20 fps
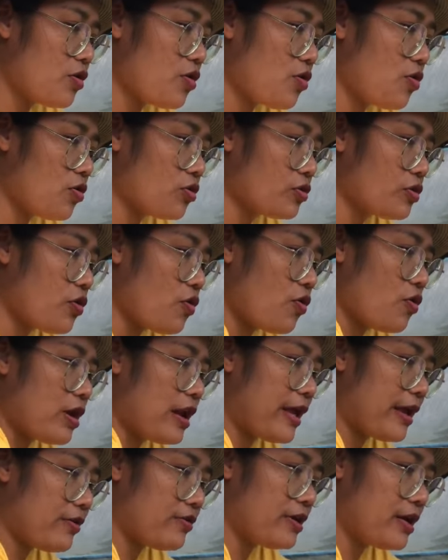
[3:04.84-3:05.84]
ออกหน่อ
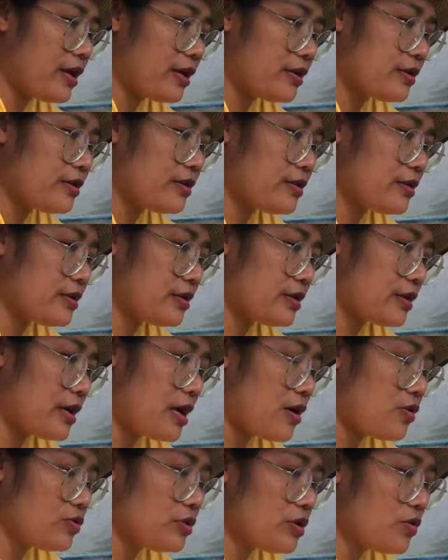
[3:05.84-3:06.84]
แล้วเนี่ย
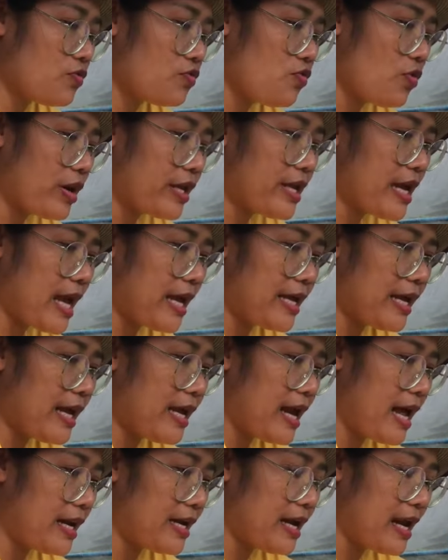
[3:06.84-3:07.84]
เขาจะหัวใหญ่ข
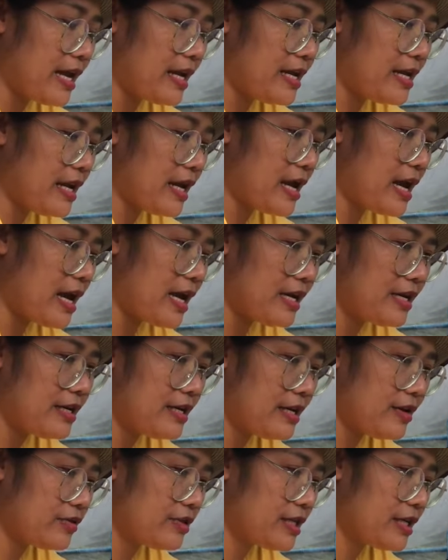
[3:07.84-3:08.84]
นาดไหนนะคะ
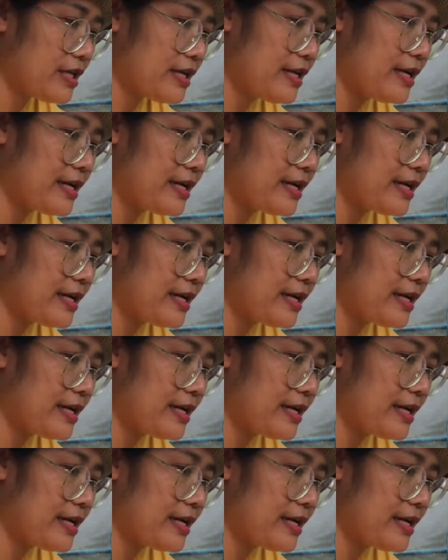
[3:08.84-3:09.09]
เดี๋ยวจะ